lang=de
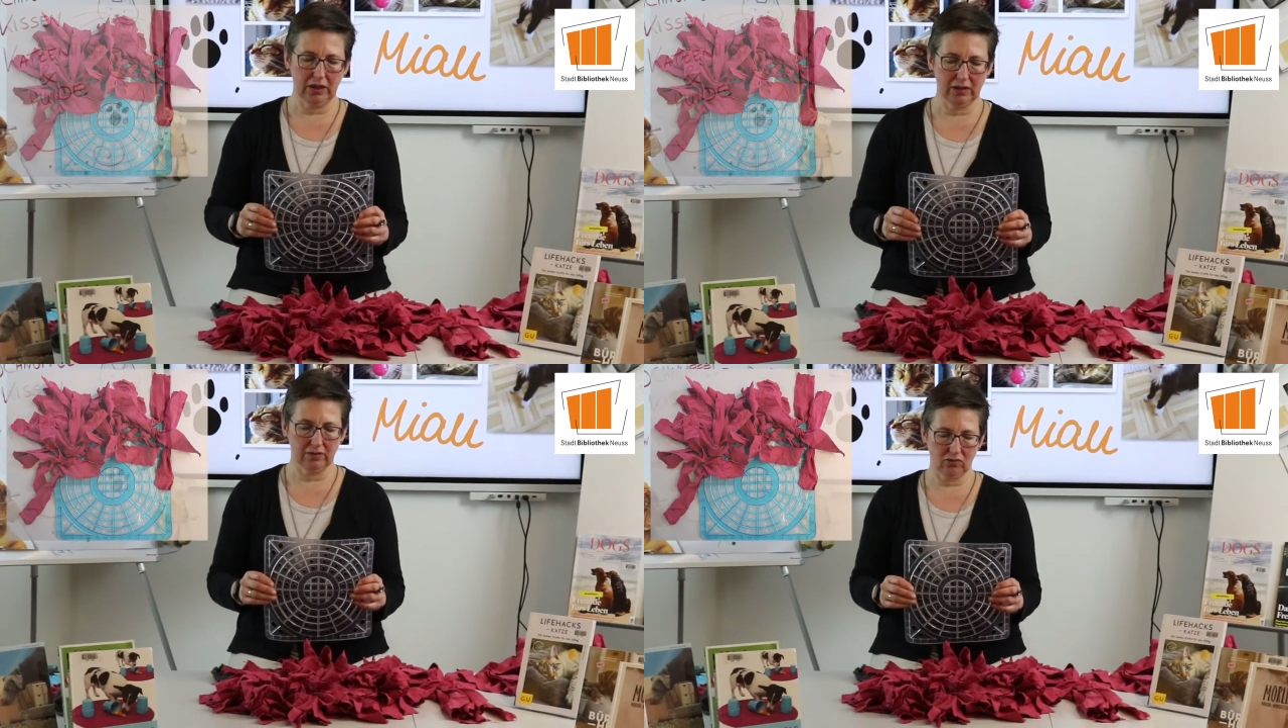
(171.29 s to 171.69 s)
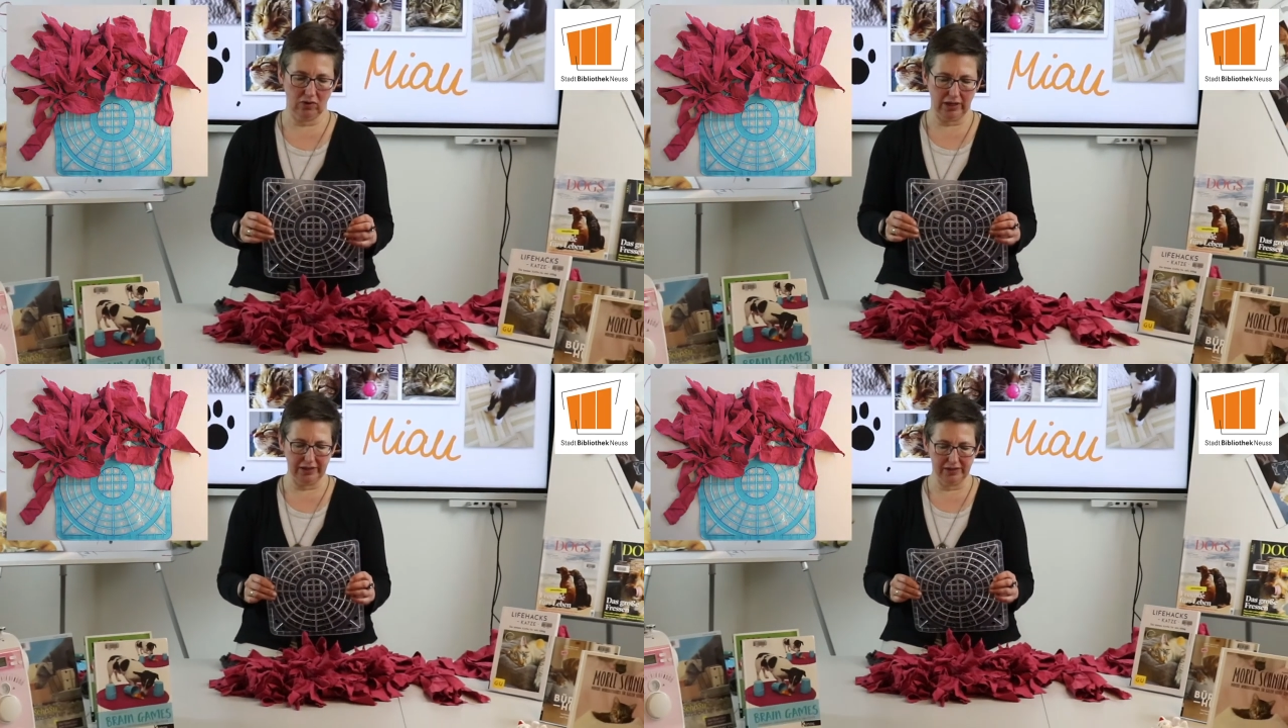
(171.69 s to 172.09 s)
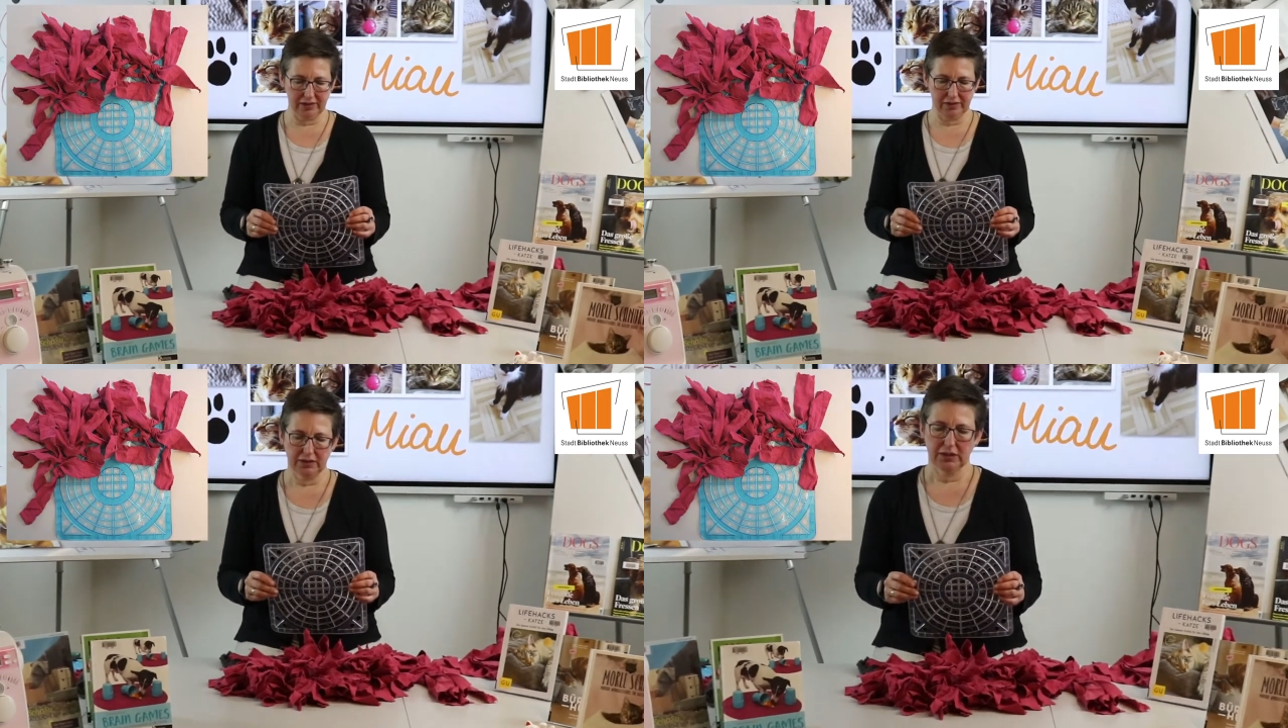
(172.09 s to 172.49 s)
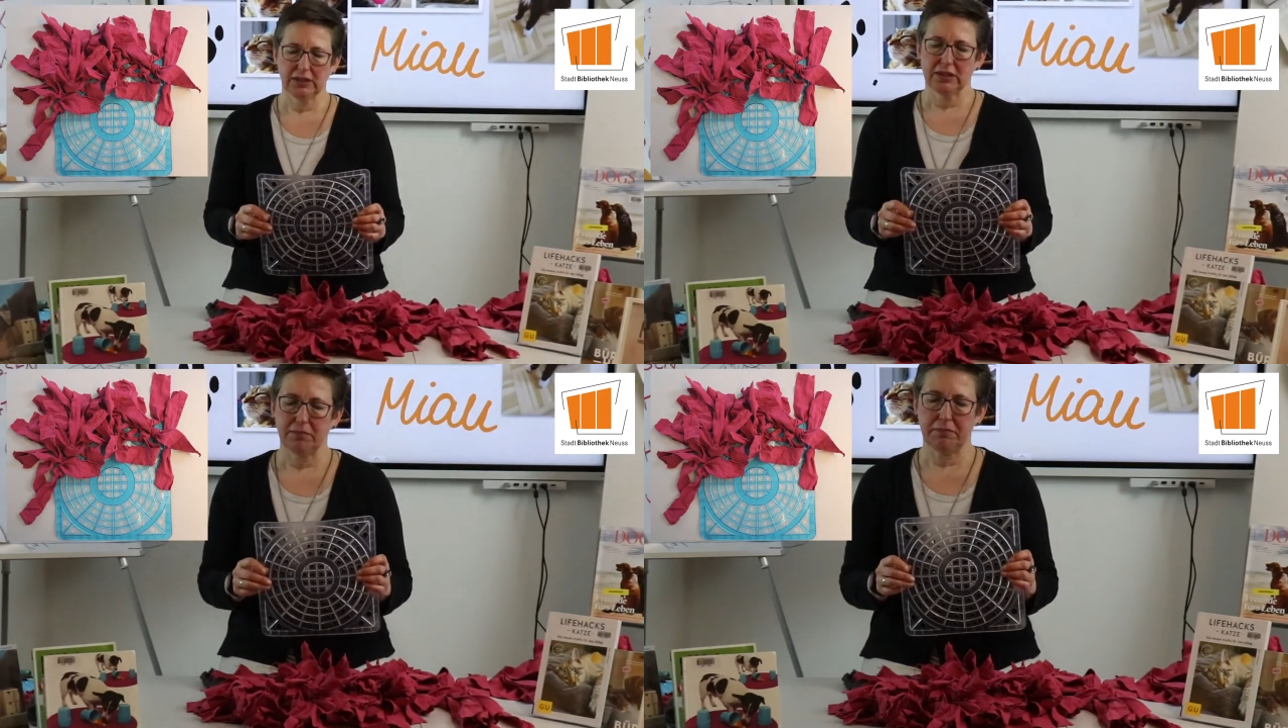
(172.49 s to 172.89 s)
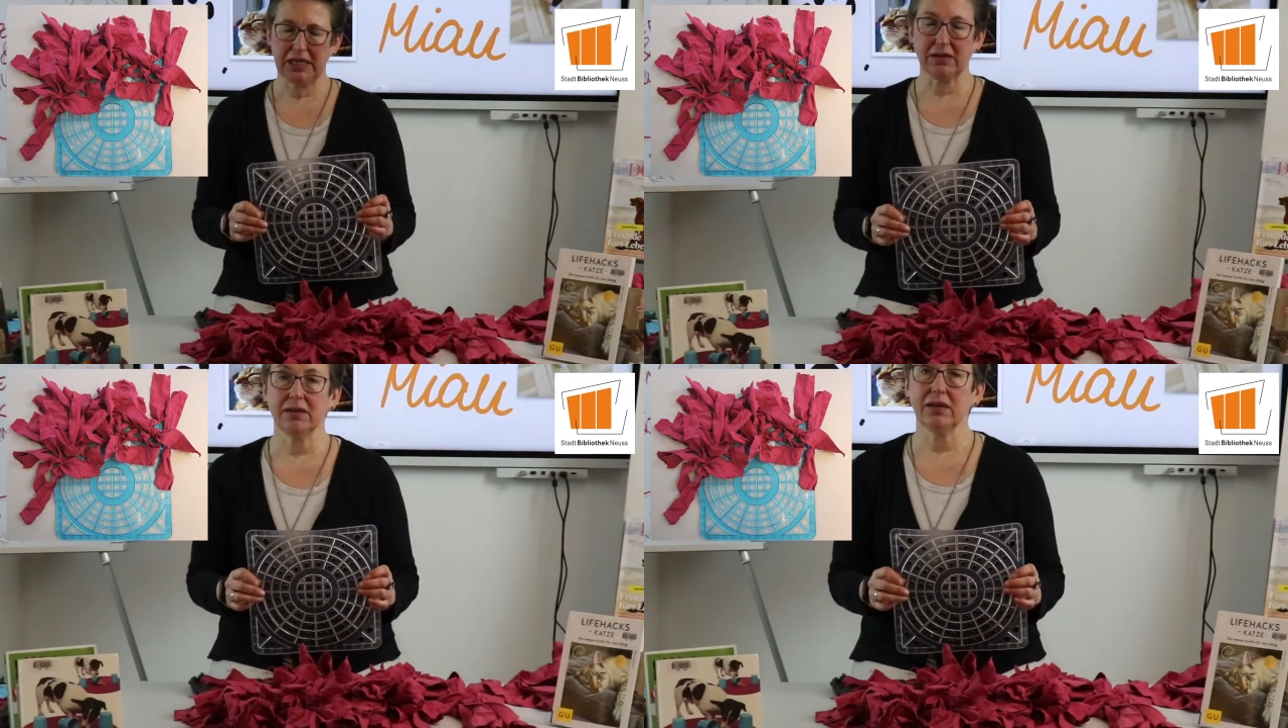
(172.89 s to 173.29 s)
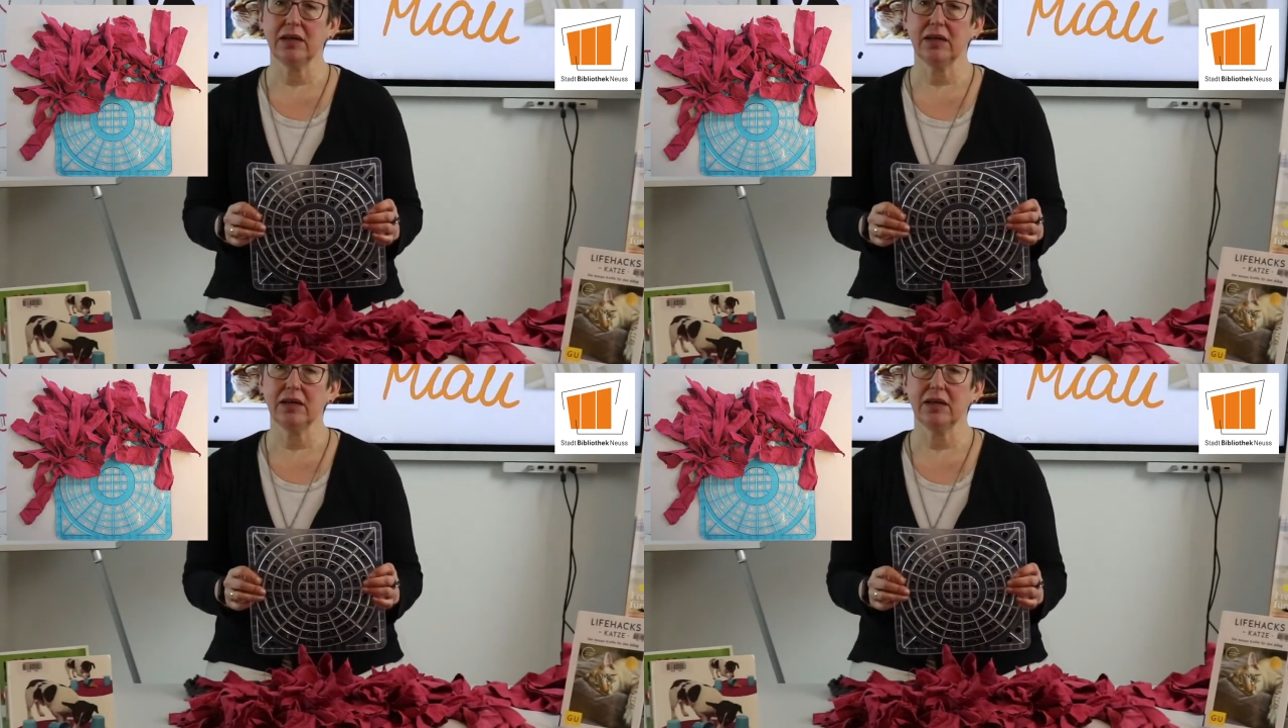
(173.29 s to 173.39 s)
hier so eine Matte